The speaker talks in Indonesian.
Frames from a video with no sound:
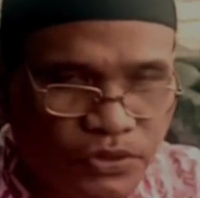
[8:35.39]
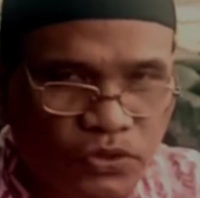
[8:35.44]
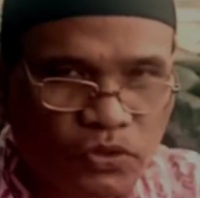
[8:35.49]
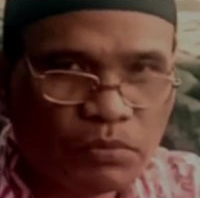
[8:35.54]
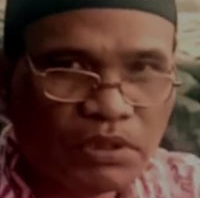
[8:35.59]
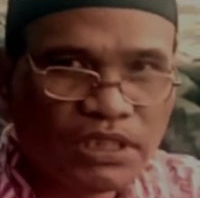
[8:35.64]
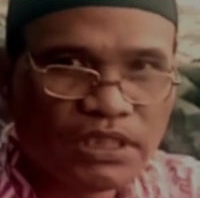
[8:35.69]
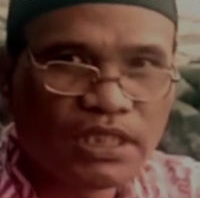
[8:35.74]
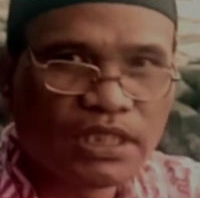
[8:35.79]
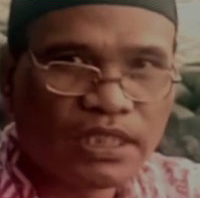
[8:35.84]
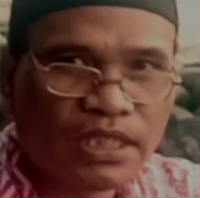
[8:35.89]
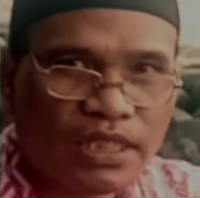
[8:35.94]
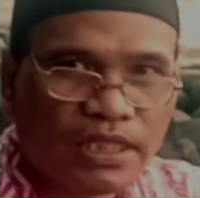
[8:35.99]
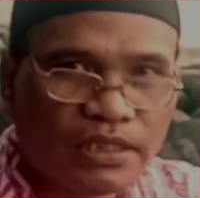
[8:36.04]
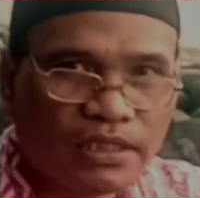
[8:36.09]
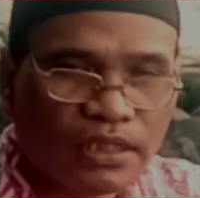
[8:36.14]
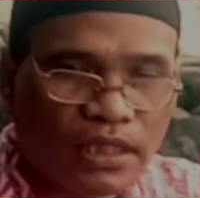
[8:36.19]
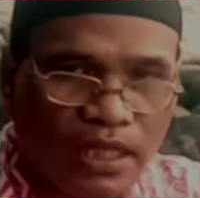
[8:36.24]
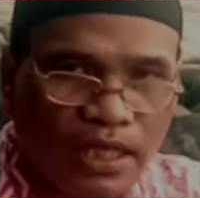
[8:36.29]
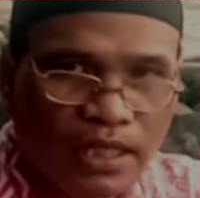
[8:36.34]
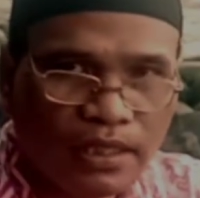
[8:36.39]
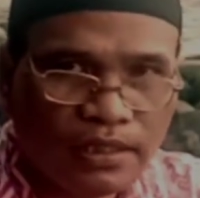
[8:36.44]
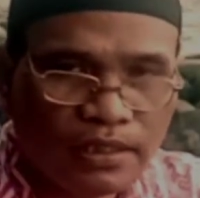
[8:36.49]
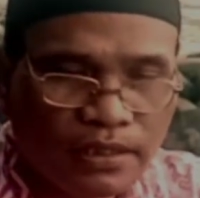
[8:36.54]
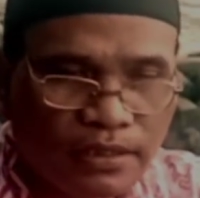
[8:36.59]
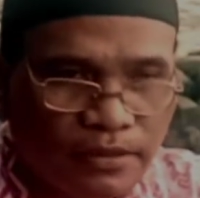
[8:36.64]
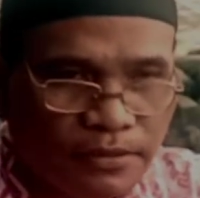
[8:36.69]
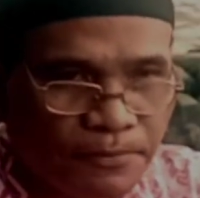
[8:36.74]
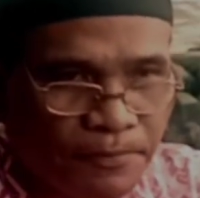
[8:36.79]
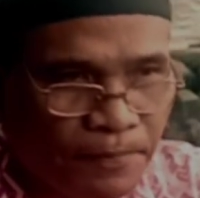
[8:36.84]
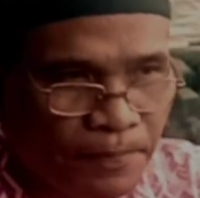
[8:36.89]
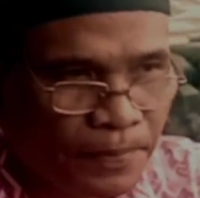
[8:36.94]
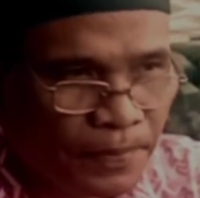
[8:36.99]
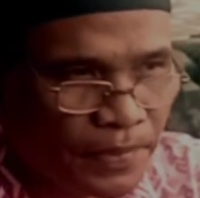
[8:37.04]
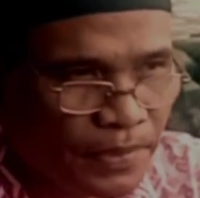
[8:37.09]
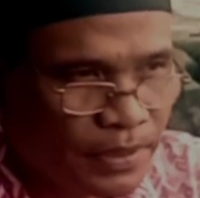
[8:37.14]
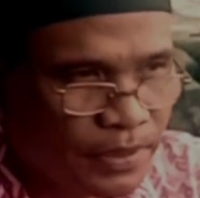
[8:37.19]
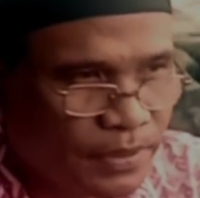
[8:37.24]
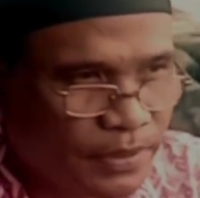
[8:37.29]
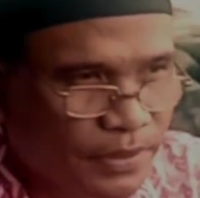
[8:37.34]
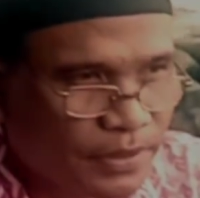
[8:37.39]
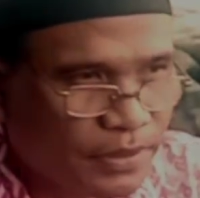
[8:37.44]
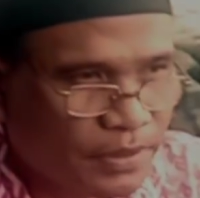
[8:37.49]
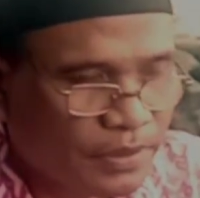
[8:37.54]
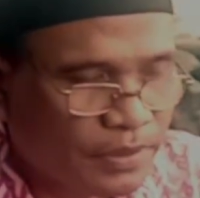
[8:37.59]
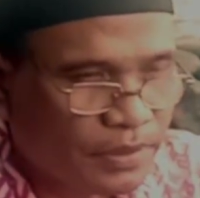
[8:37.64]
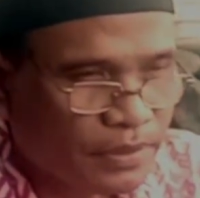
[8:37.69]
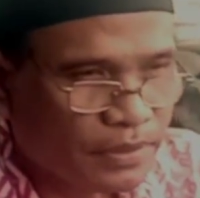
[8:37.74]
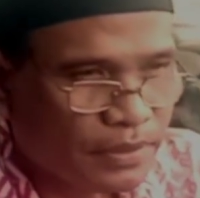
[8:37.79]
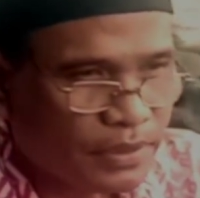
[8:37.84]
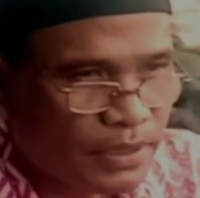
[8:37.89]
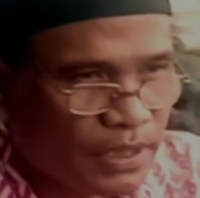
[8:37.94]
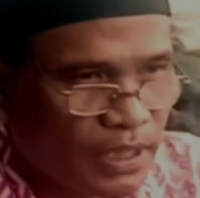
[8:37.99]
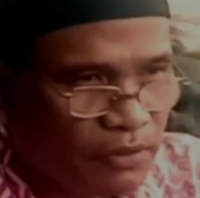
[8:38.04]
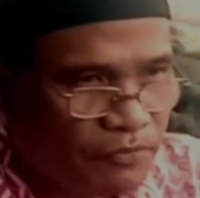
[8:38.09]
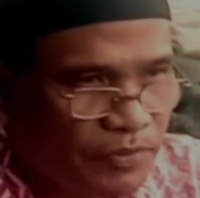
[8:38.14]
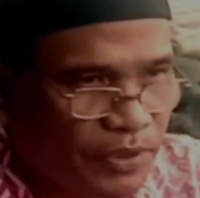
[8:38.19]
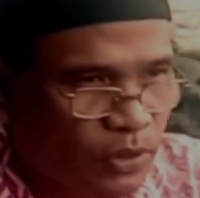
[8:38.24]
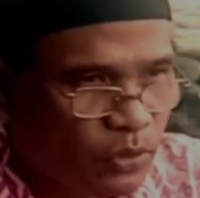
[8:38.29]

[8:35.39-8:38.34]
Coba cari ayatnya, nggak ada. Dan